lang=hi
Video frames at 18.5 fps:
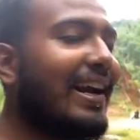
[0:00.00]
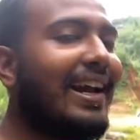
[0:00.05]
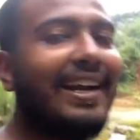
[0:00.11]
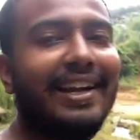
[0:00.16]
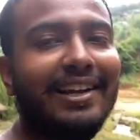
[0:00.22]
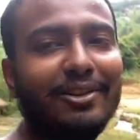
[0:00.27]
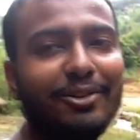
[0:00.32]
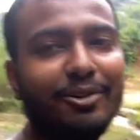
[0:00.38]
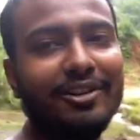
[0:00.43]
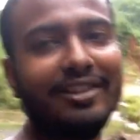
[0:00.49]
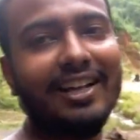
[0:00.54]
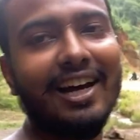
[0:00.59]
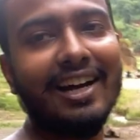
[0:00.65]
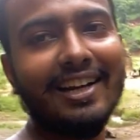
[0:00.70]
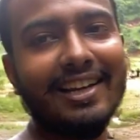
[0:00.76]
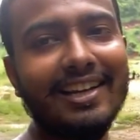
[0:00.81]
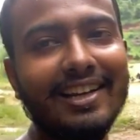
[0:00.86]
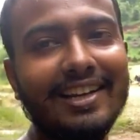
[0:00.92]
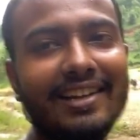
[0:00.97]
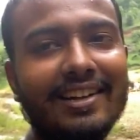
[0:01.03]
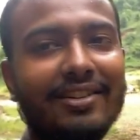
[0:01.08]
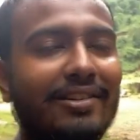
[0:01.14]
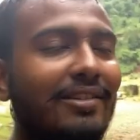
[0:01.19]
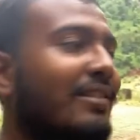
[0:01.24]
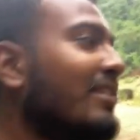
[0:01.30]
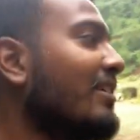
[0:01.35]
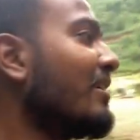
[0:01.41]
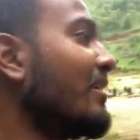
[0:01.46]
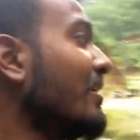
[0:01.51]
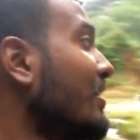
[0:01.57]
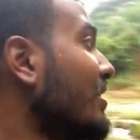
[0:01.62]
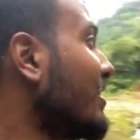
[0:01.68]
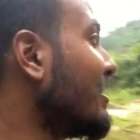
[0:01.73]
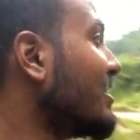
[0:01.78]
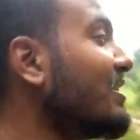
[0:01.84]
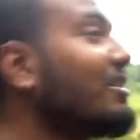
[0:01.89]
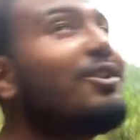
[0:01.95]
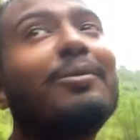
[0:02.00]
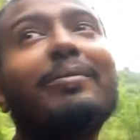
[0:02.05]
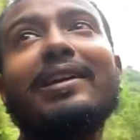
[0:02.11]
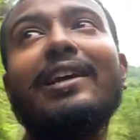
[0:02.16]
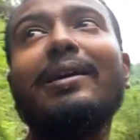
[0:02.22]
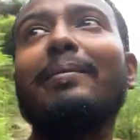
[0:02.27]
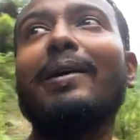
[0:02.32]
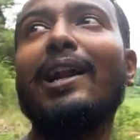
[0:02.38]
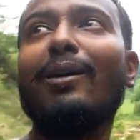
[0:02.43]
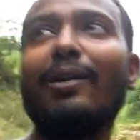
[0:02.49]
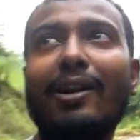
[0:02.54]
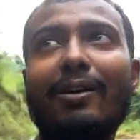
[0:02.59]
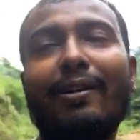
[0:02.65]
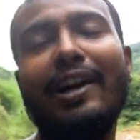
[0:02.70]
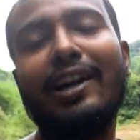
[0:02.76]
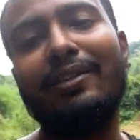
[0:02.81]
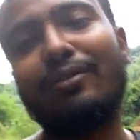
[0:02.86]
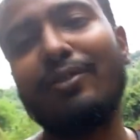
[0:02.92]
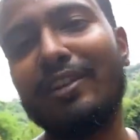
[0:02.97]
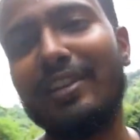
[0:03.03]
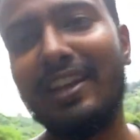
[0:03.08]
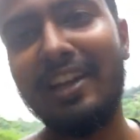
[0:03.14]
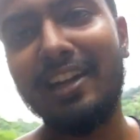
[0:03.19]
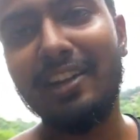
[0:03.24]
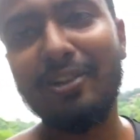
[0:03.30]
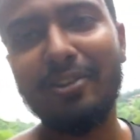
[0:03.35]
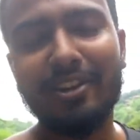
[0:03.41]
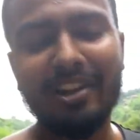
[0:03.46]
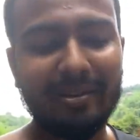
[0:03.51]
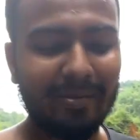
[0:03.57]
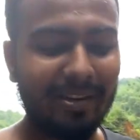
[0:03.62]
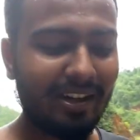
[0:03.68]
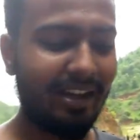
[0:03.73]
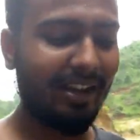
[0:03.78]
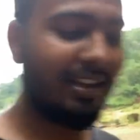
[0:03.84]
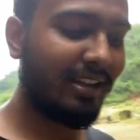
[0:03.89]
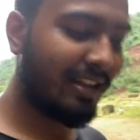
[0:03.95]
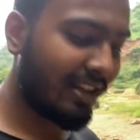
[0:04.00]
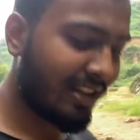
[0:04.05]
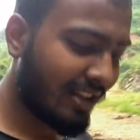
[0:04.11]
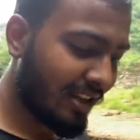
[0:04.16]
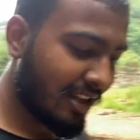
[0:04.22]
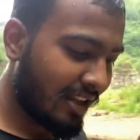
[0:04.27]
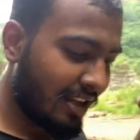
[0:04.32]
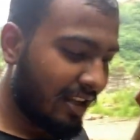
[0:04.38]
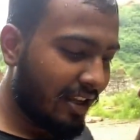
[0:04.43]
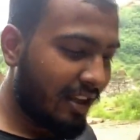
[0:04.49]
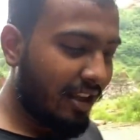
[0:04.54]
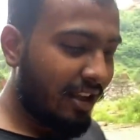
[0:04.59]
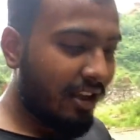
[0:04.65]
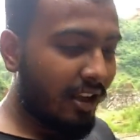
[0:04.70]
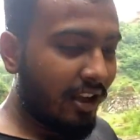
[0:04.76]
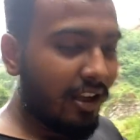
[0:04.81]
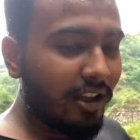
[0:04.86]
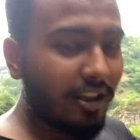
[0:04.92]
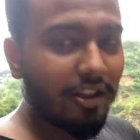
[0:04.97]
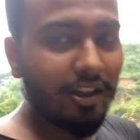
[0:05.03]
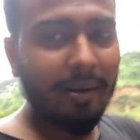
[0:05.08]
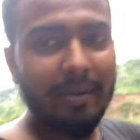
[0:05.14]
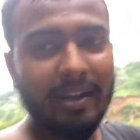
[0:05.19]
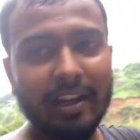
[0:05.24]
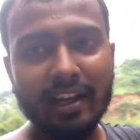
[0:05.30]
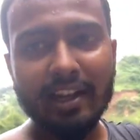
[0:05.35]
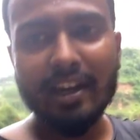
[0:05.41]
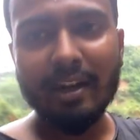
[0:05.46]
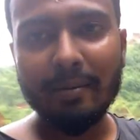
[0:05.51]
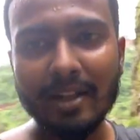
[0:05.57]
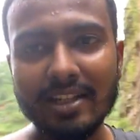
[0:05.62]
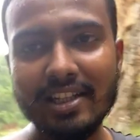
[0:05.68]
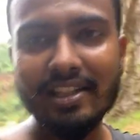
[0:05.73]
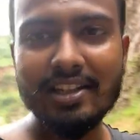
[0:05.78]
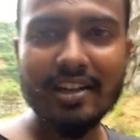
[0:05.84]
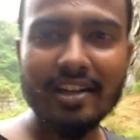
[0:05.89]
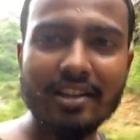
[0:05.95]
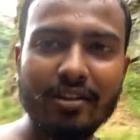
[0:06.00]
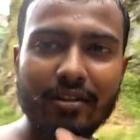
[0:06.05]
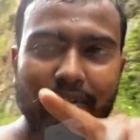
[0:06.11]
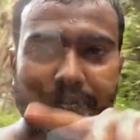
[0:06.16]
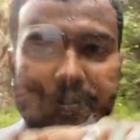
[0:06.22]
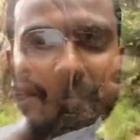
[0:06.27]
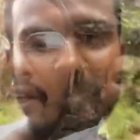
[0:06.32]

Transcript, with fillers: एक ही दुख था कि किसी को भी ये बड़ा वाला वाटरफॉल देखने को नहीं मिला तो अभी कपड़ा चेंज करता हूँ फिर